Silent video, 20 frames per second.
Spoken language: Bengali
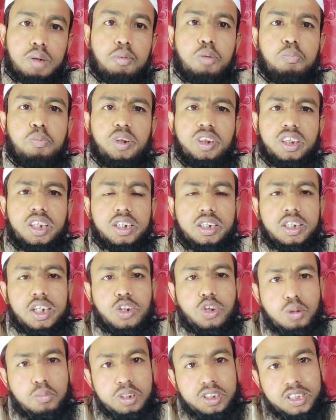এবং প্রত্যেকটা
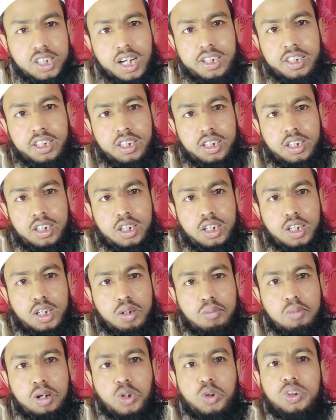ধর্মে চায় যে
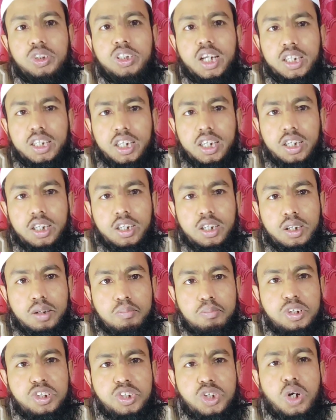মানুষ যাতে
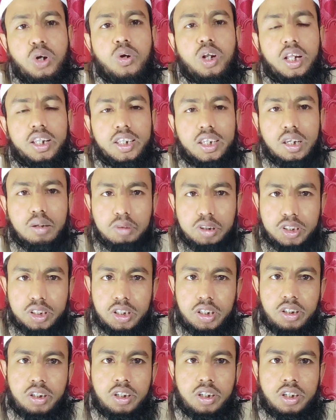বিশৃঙ্খলা থেকে
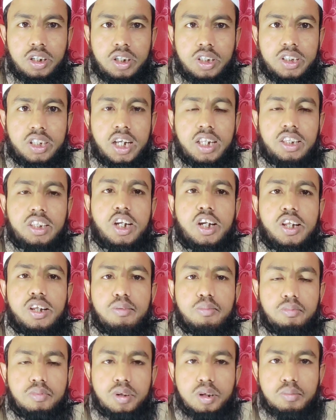বেছে শান্তির
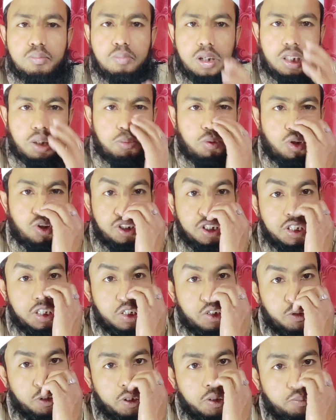বাতাবরণ
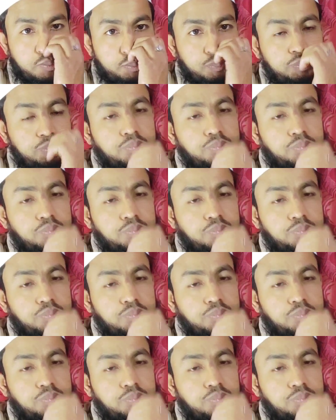সৃষ্টি করে